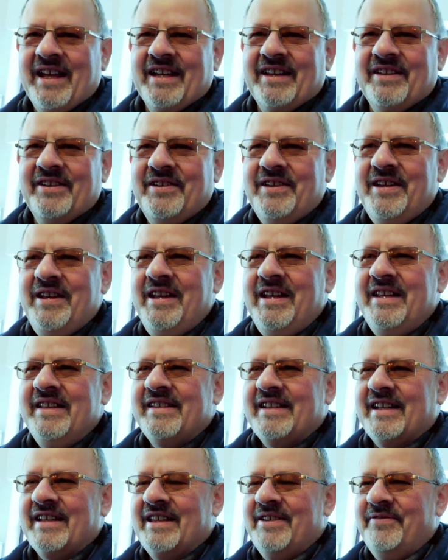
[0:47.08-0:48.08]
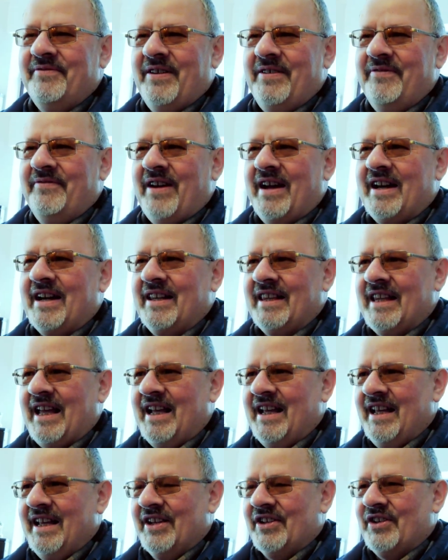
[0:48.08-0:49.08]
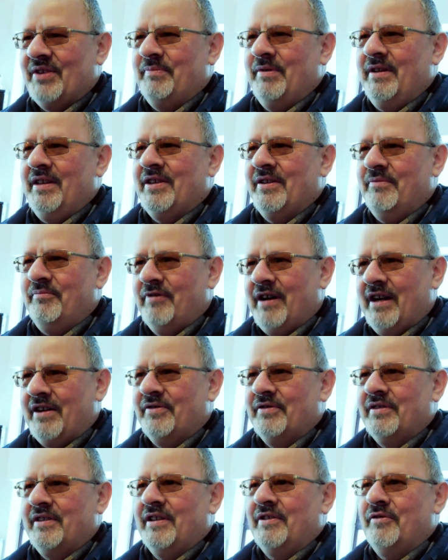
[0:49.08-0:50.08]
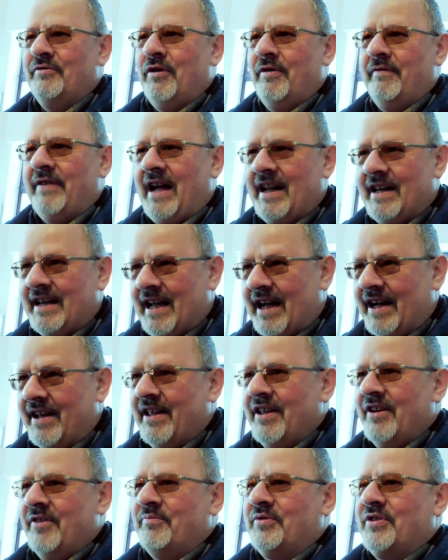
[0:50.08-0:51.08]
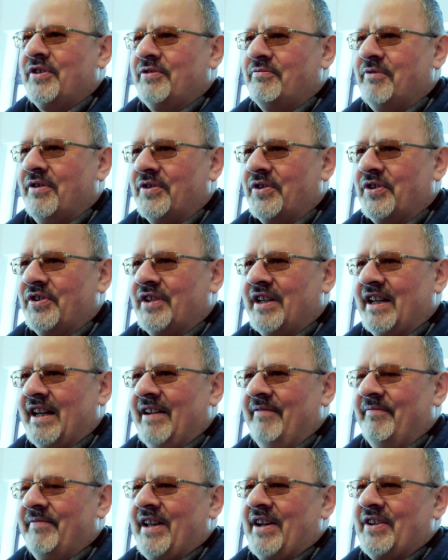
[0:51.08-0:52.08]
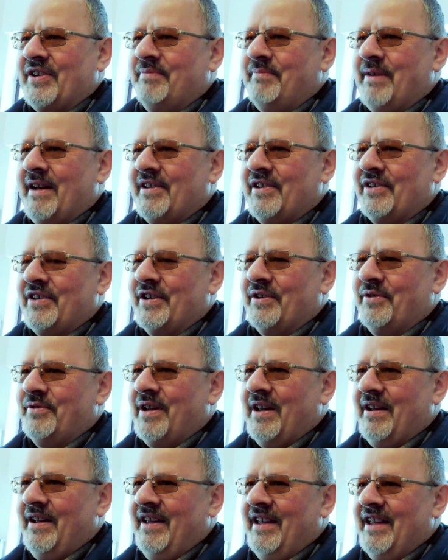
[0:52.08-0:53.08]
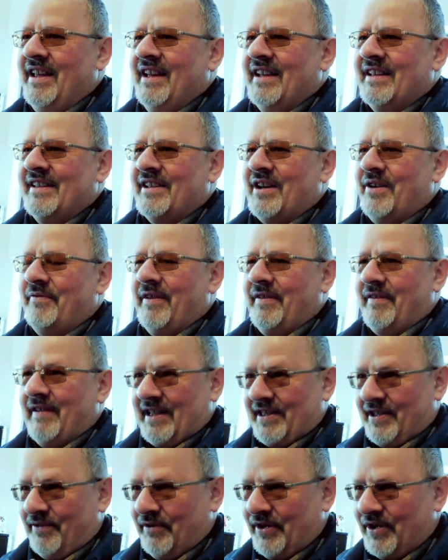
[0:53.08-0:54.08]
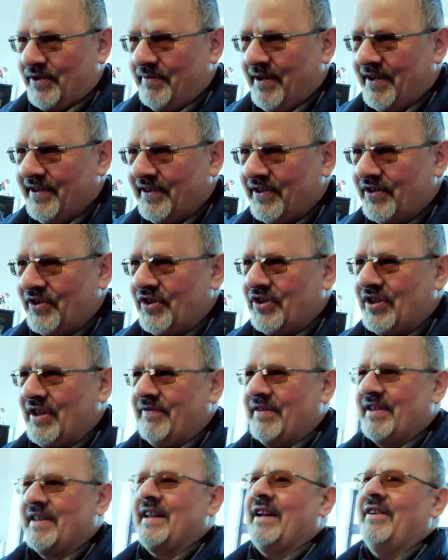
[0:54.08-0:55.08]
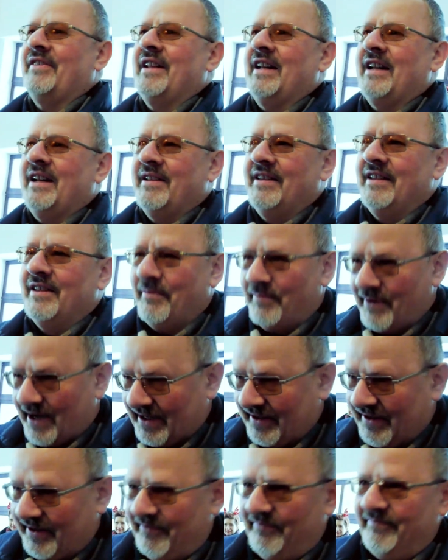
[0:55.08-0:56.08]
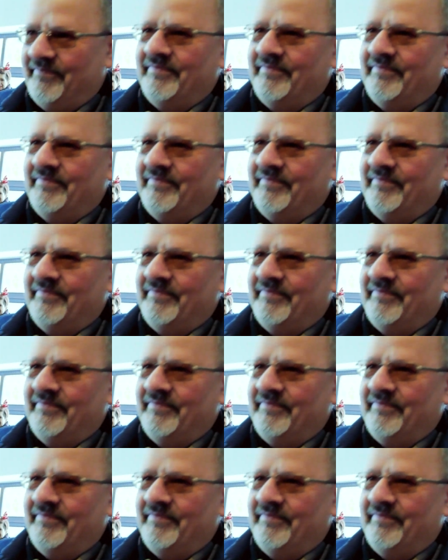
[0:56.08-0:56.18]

No i inicjatywa warta, żeby to była kontynuowana w przyszłości. Także bardzo dziękuję. Zdrowych, wesołych świąt. Życzę wszystkiego dobrego